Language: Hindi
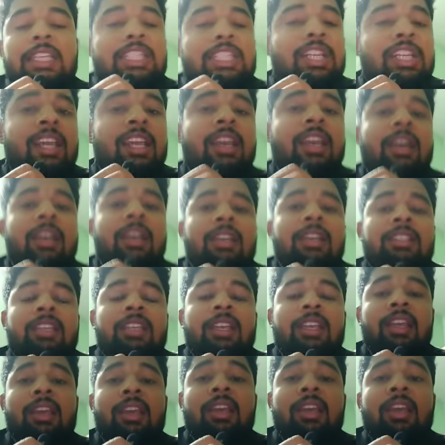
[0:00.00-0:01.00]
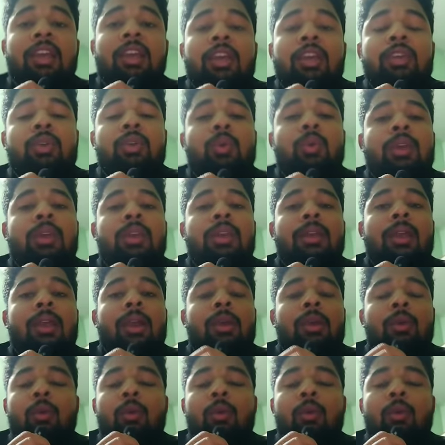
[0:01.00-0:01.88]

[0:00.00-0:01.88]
इसलिए करनी चाहिए क्योंकि